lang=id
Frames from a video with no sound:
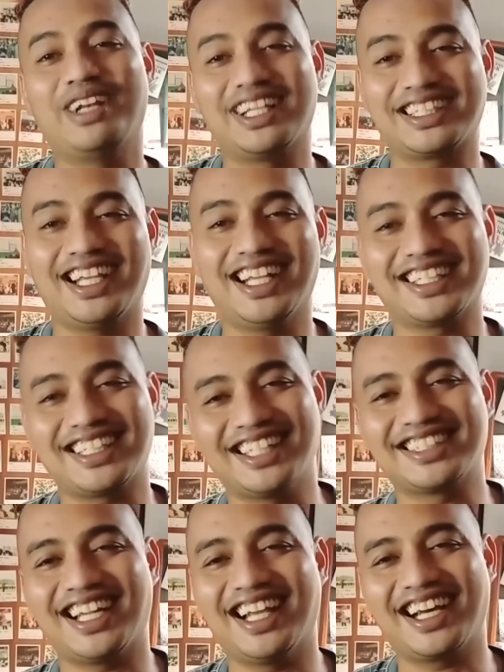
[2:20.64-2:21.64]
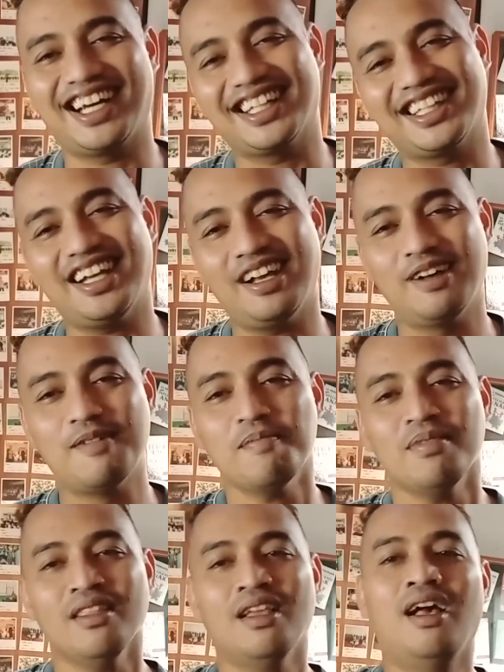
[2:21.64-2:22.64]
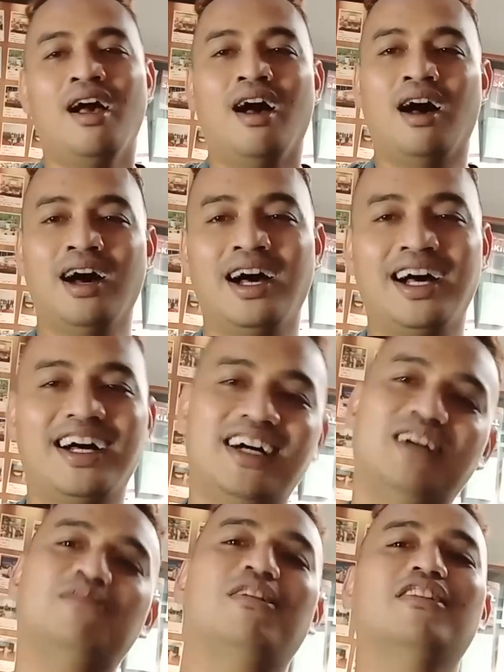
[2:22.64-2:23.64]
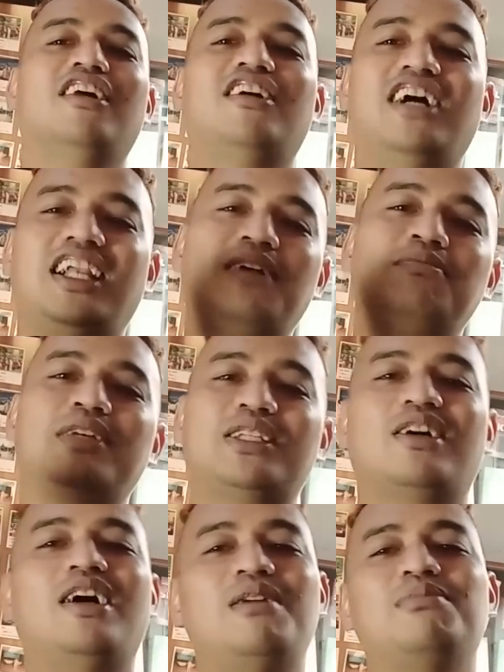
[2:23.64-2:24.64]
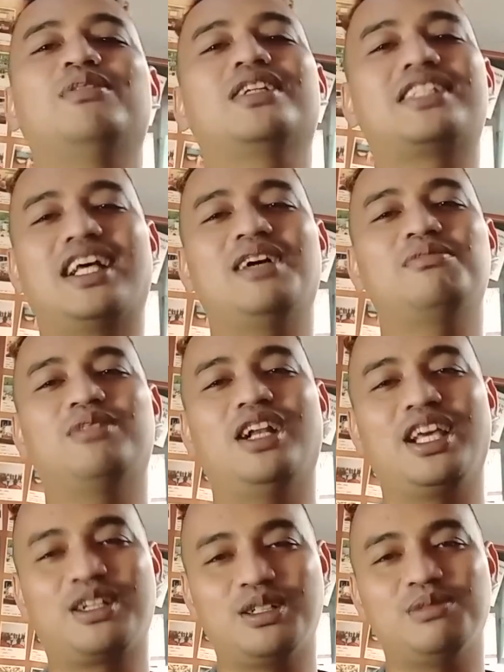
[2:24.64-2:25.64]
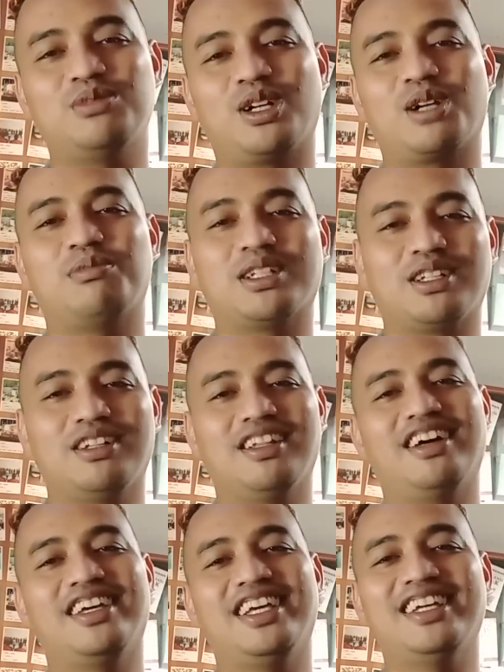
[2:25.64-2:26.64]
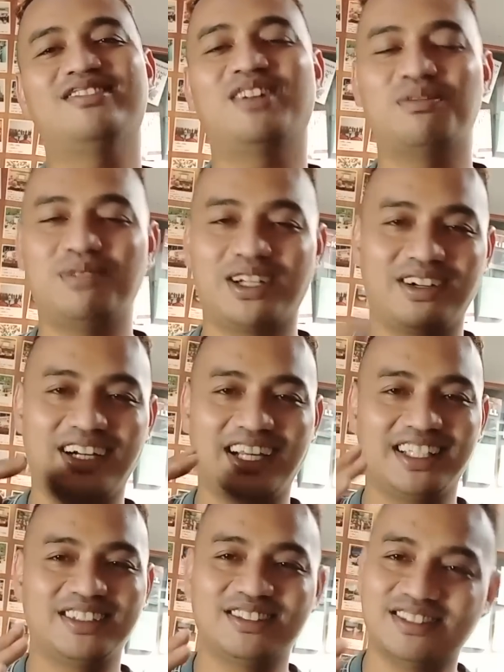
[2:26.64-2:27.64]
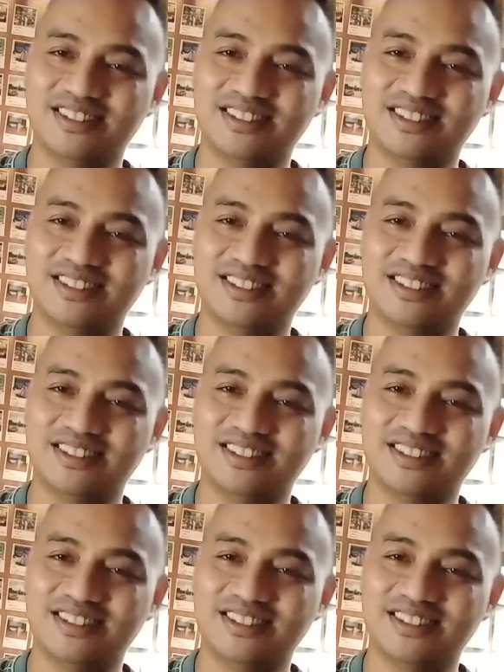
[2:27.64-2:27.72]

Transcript: bila saya ada salah kata Wallahu alam bisawab Wassalamualaikum warahmatullahi wabarakatuh